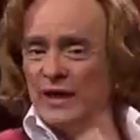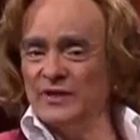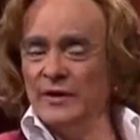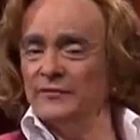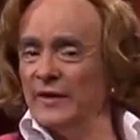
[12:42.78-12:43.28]

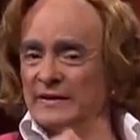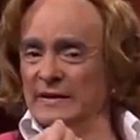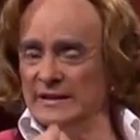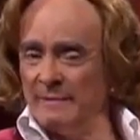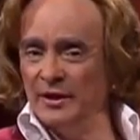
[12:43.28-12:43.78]
deswegen, weil ich
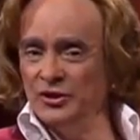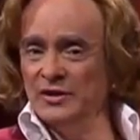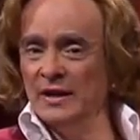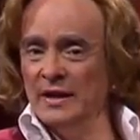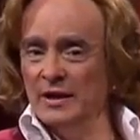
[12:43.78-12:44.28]
diese
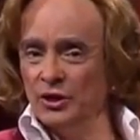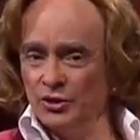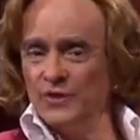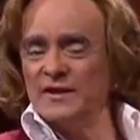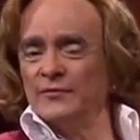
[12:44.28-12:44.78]
Menschen
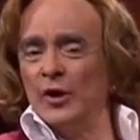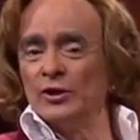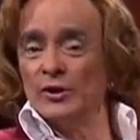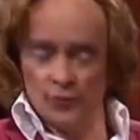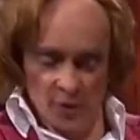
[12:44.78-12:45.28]
schützen
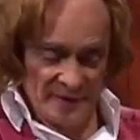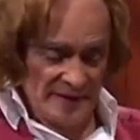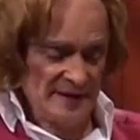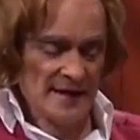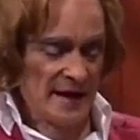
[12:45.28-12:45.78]
wollte vor
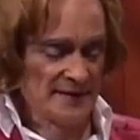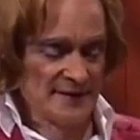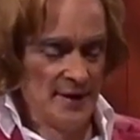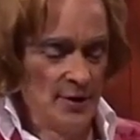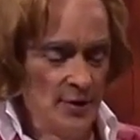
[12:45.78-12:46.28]

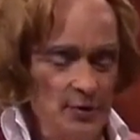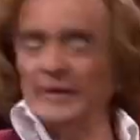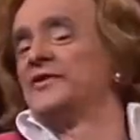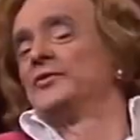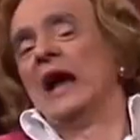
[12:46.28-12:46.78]
Pegida-Hass
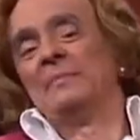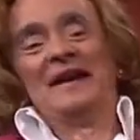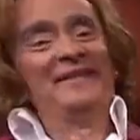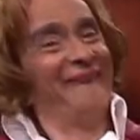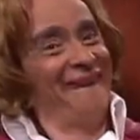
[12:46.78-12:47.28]
und
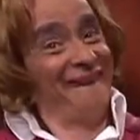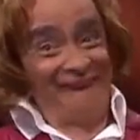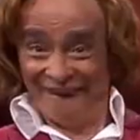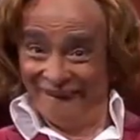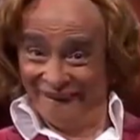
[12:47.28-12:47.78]
Asylheimbränden. Oh, ah,
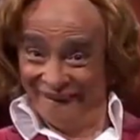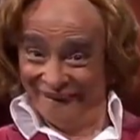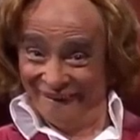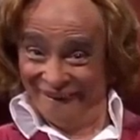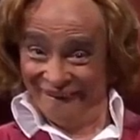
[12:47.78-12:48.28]
komm, komm, komm.
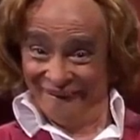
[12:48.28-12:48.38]
Sie